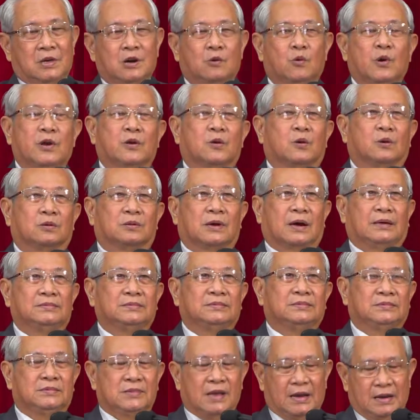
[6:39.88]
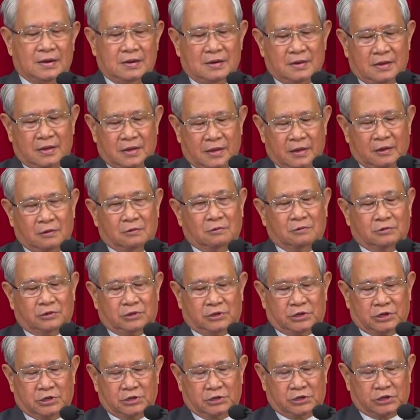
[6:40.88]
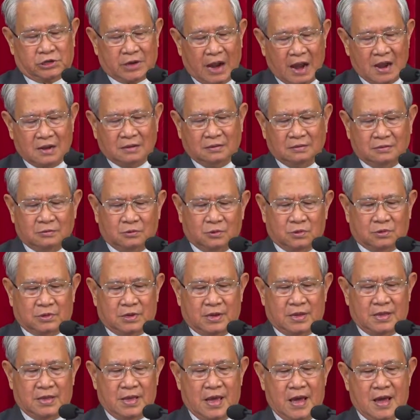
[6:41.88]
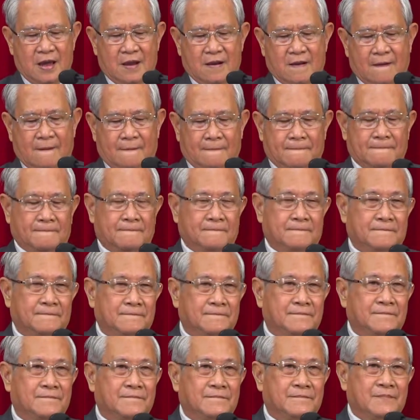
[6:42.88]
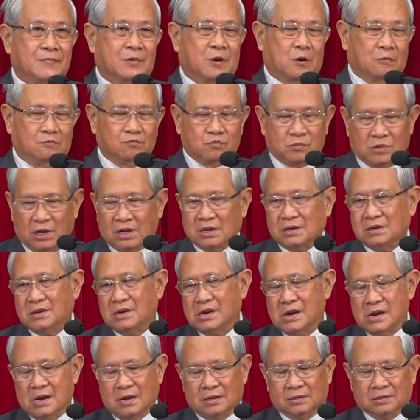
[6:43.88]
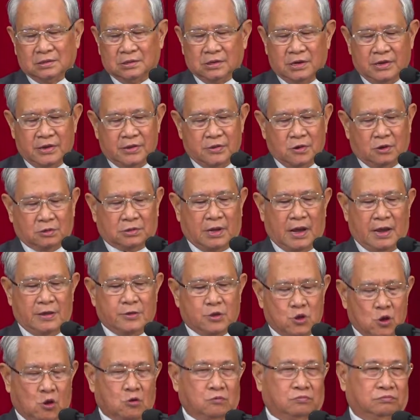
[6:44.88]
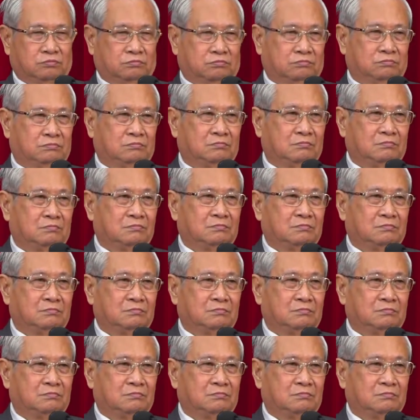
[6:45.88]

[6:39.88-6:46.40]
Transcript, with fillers: Thưa quý Hội Thánh, danh hiệu sự sáng của thế gian cũng từng được người Do Thái dùng